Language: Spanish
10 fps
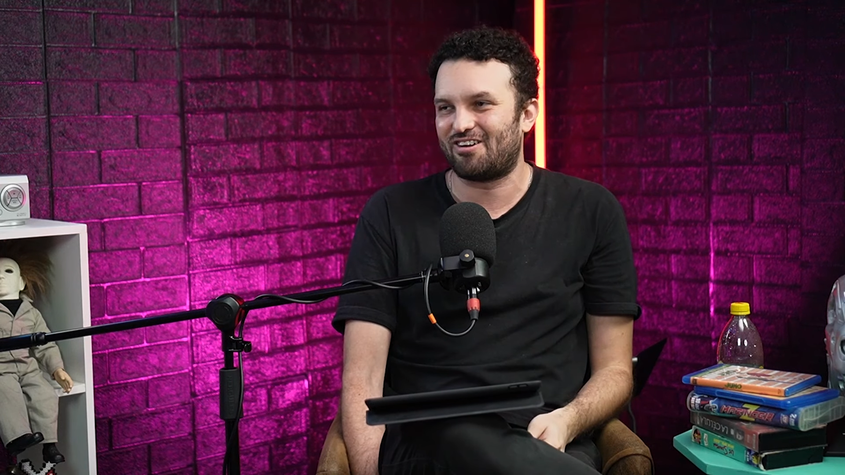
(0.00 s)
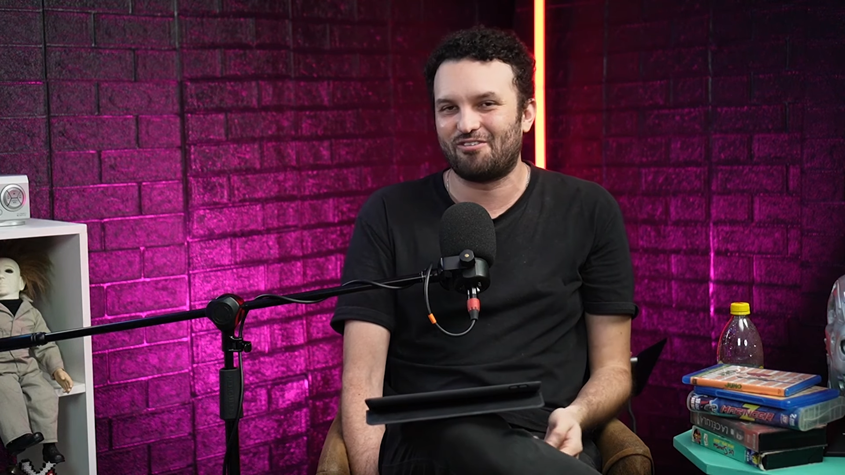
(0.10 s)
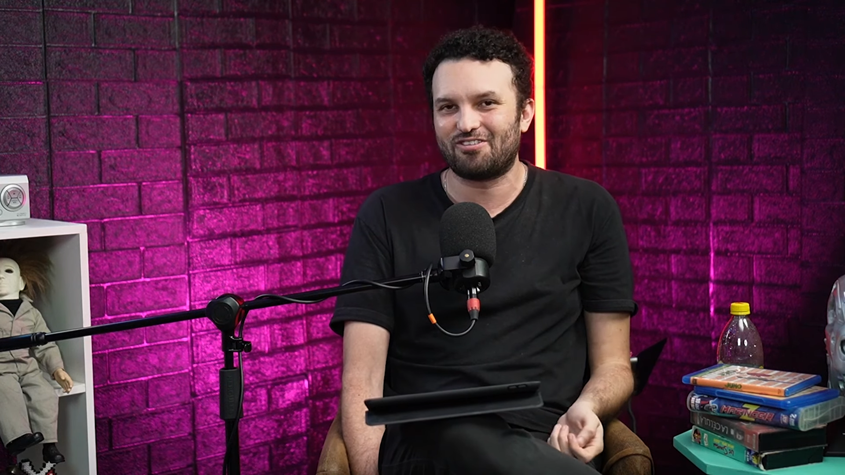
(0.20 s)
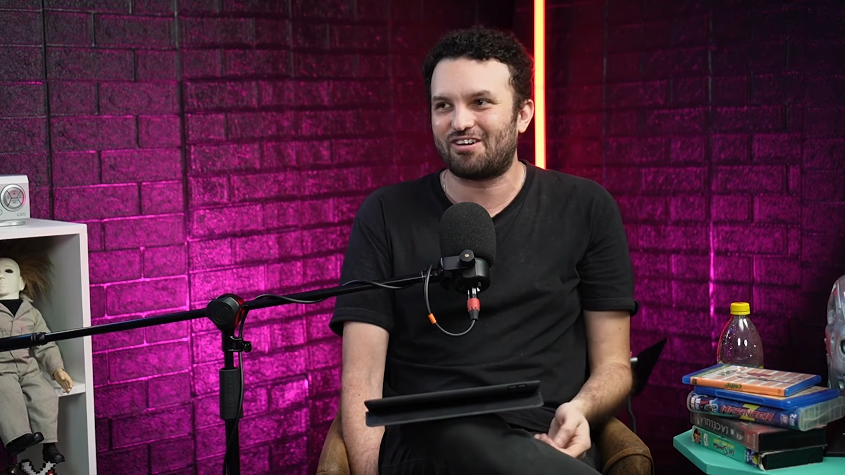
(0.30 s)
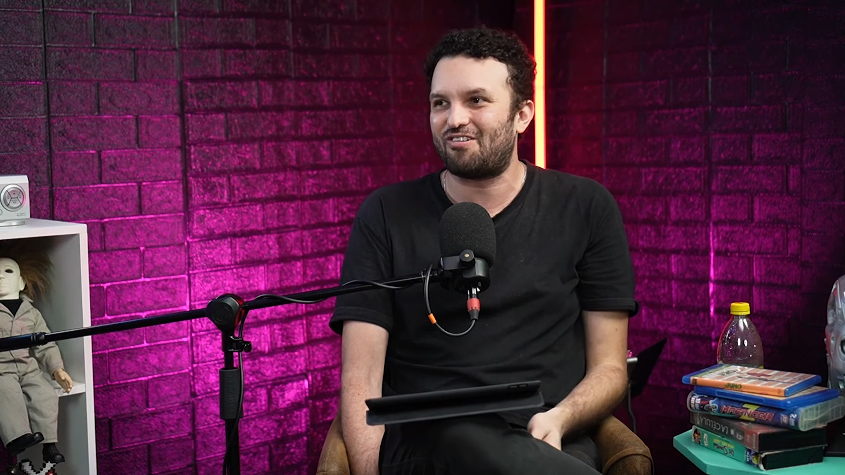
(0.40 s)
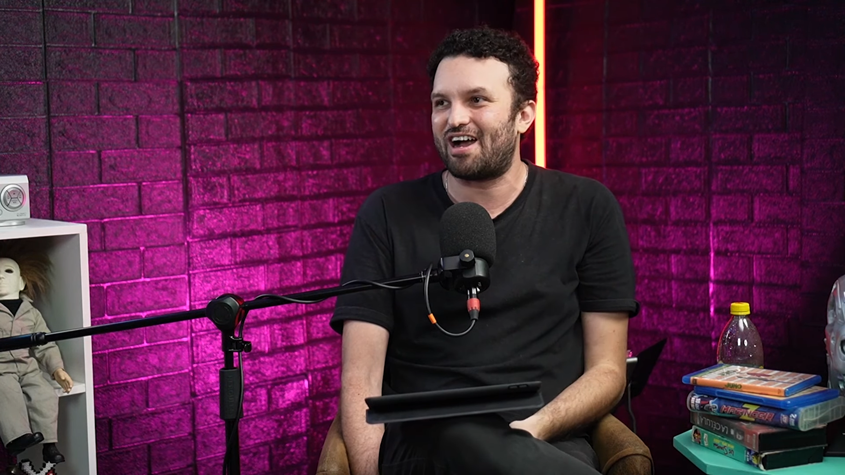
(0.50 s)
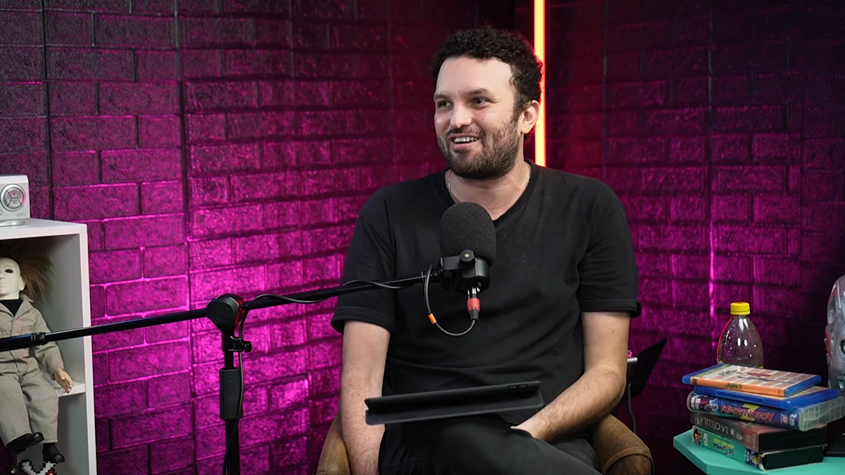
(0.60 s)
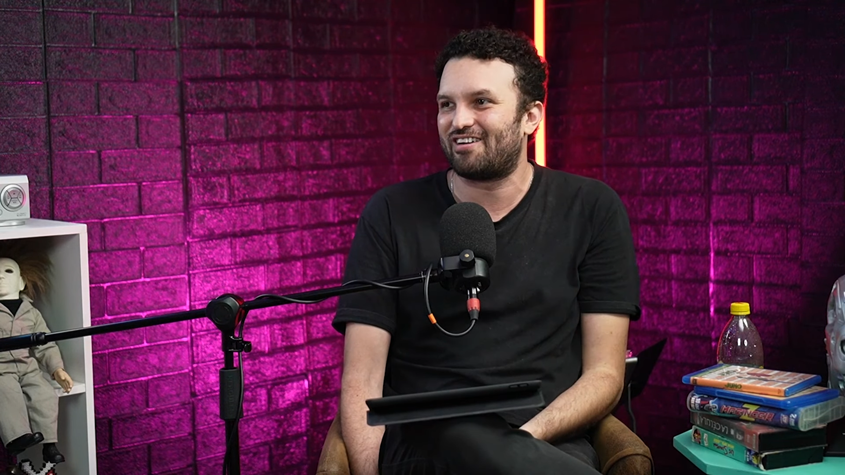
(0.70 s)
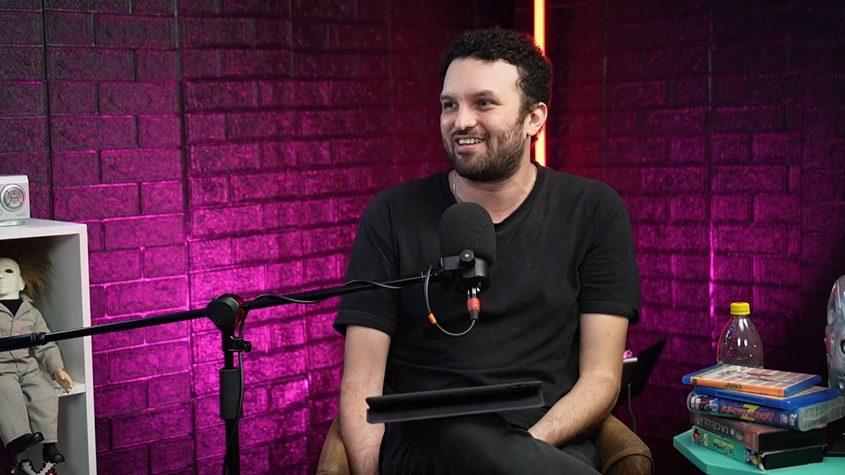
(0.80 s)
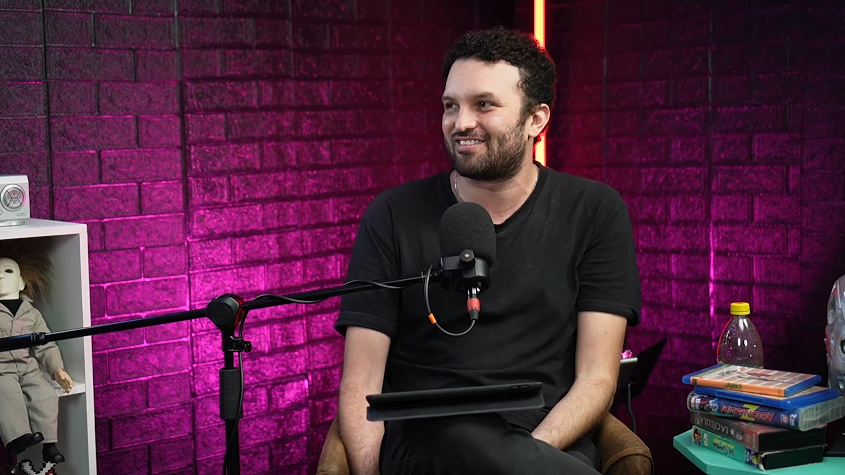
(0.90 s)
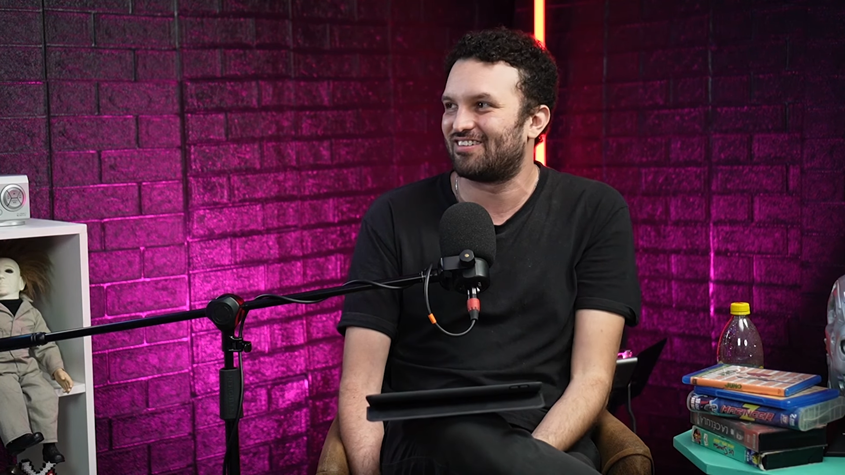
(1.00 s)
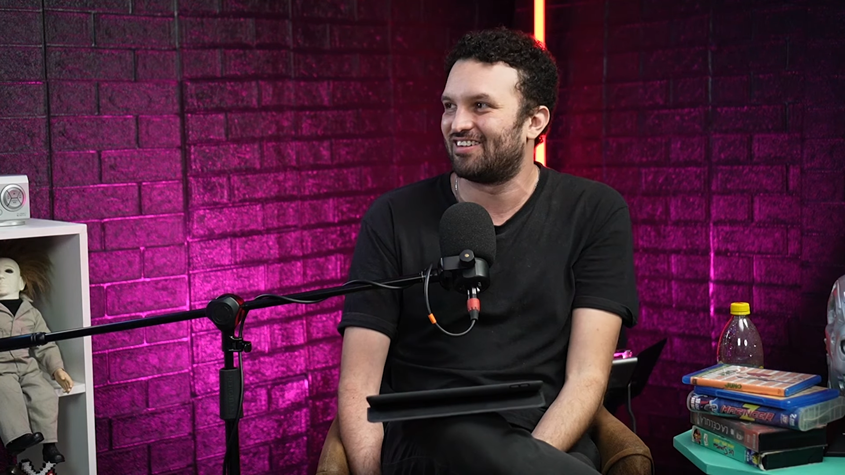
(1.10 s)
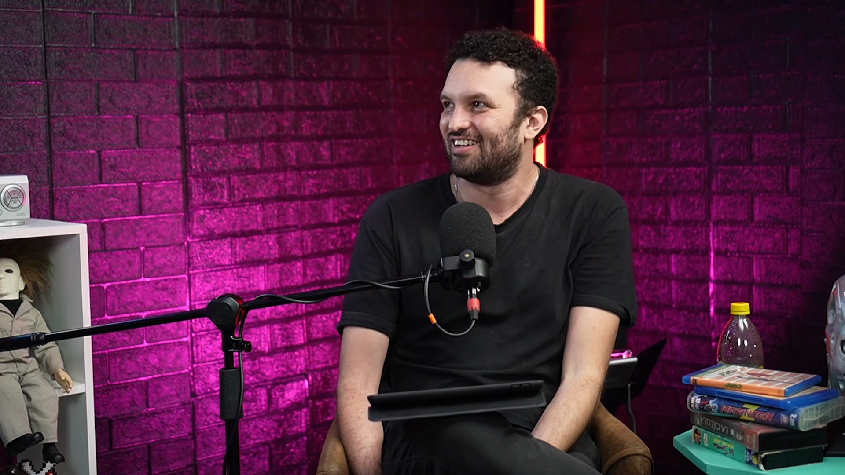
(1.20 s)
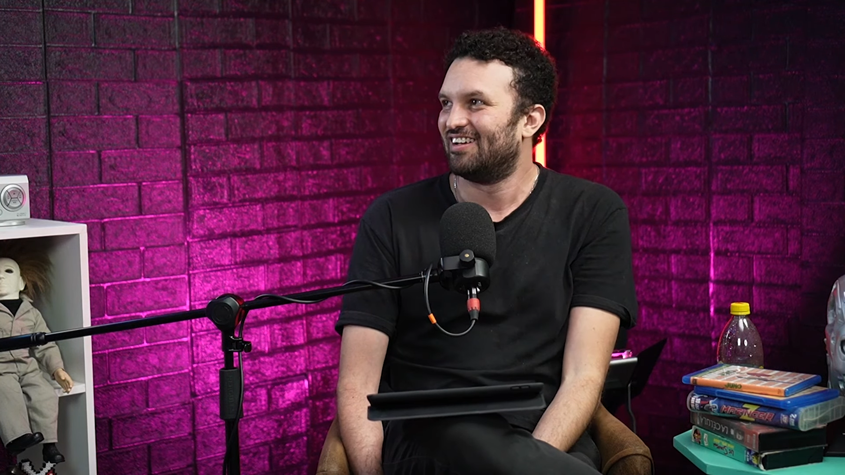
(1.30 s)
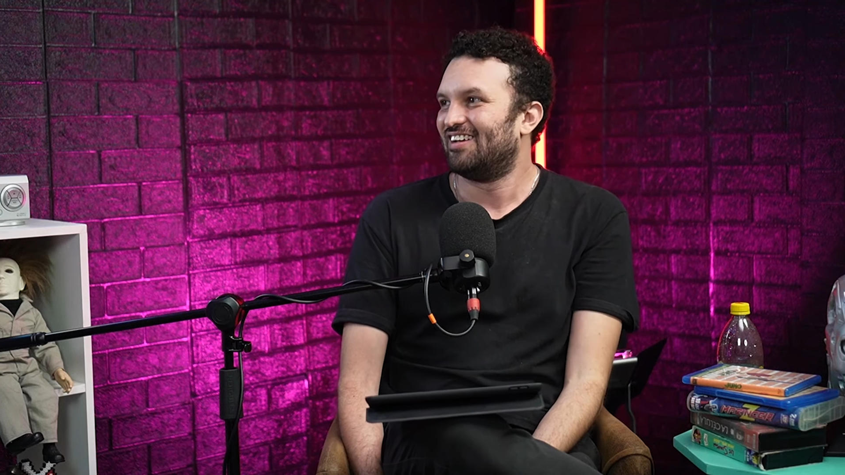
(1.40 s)
¿Y cómo ah. se juega con
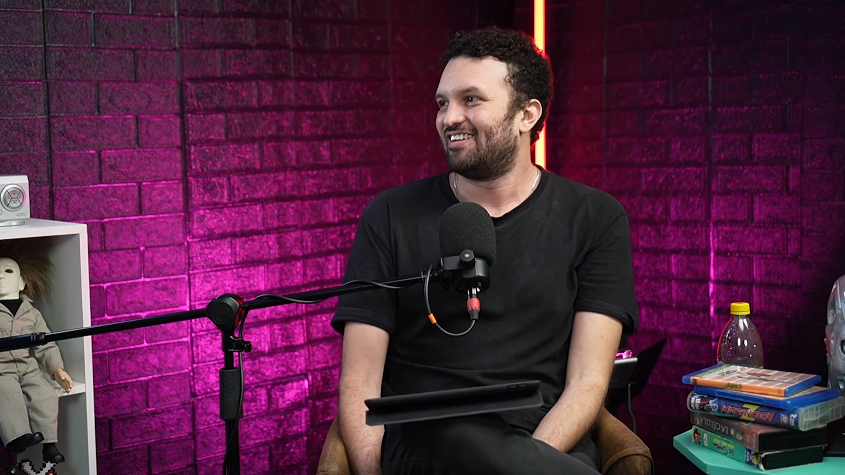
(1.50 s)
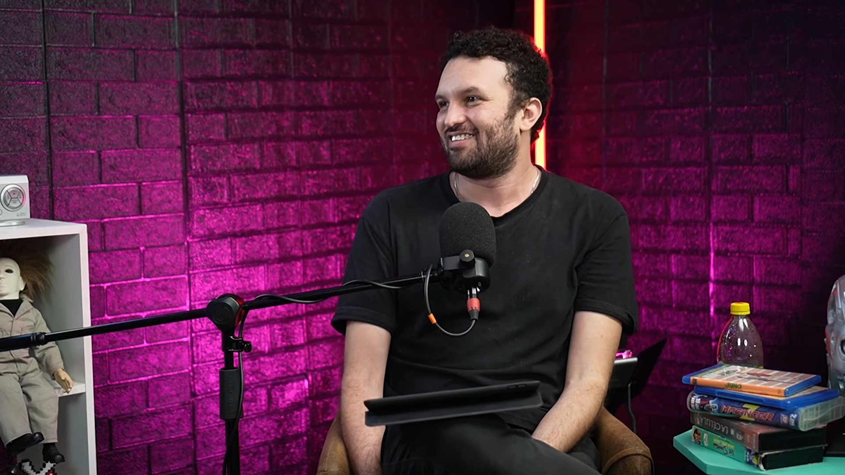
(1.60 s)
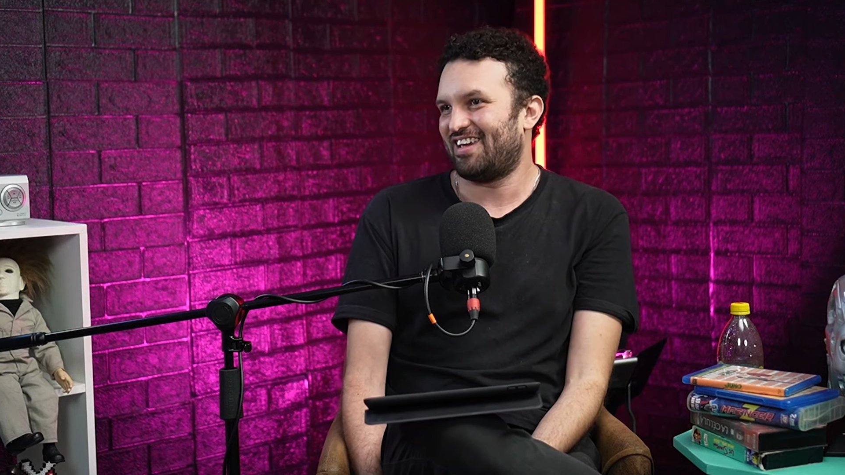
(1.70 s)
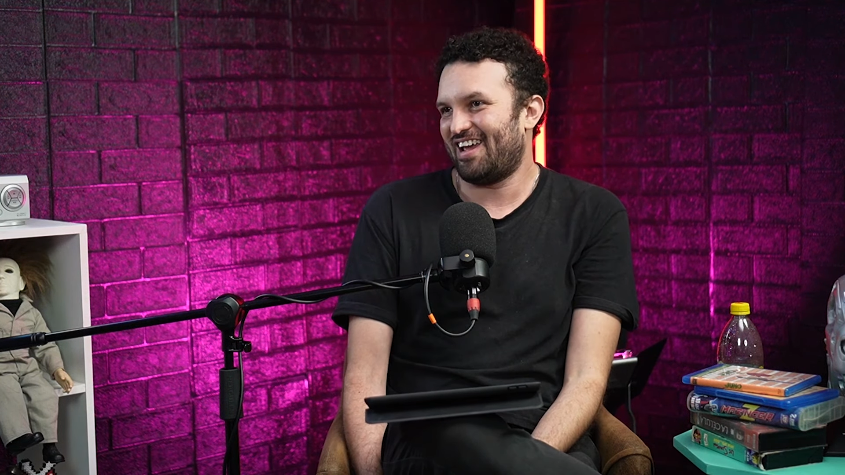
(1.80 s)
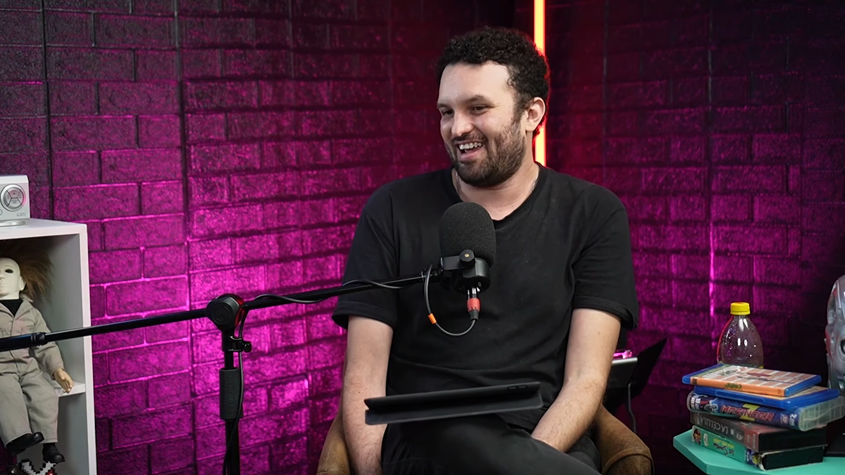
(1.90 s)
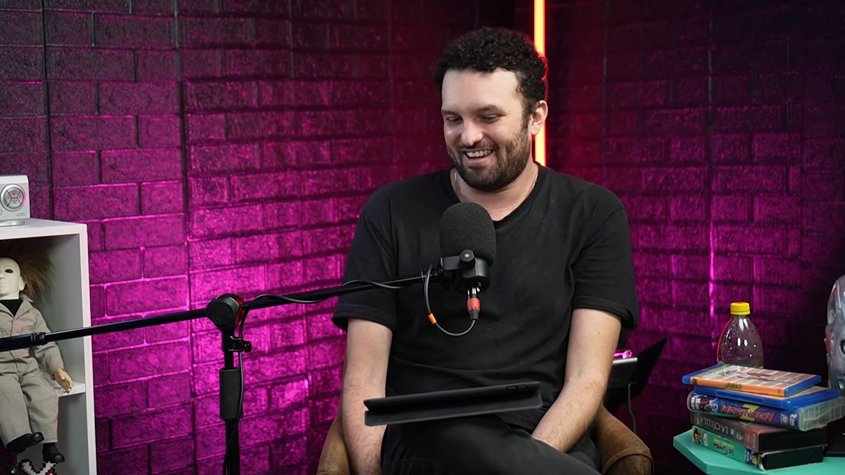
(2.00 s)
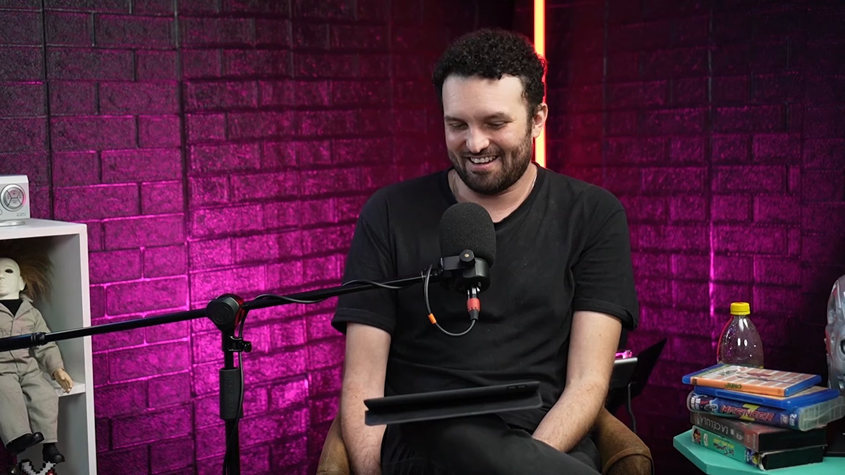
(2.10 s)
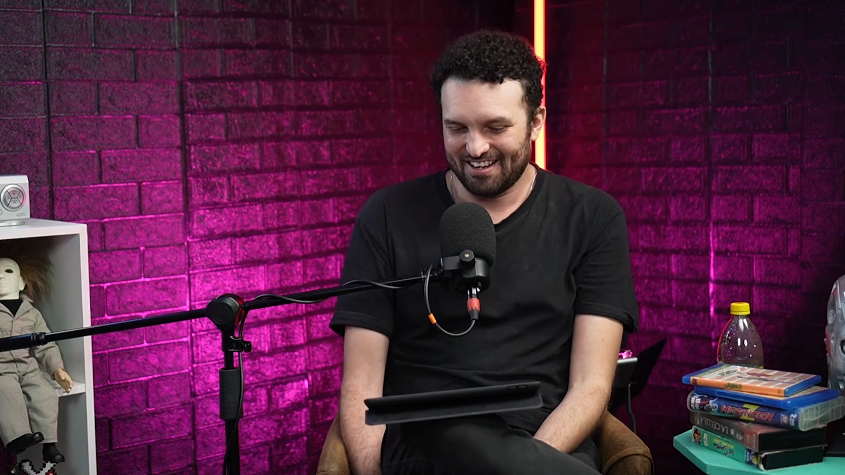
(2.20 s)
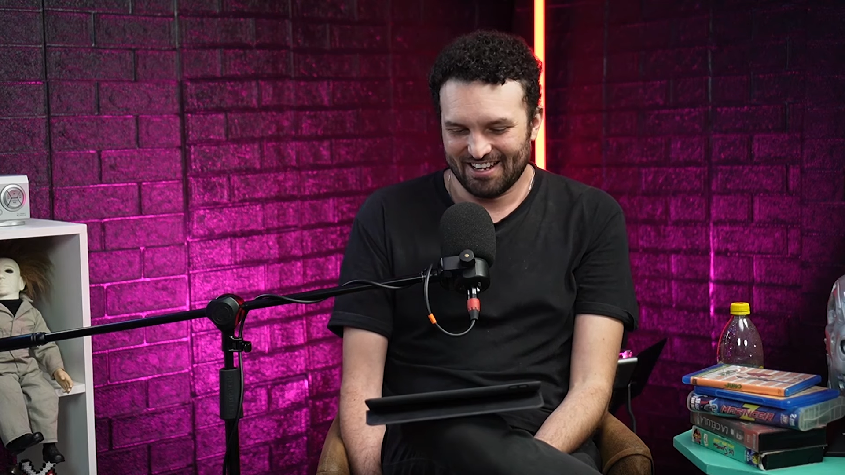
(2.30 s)
eso? Ah, sí.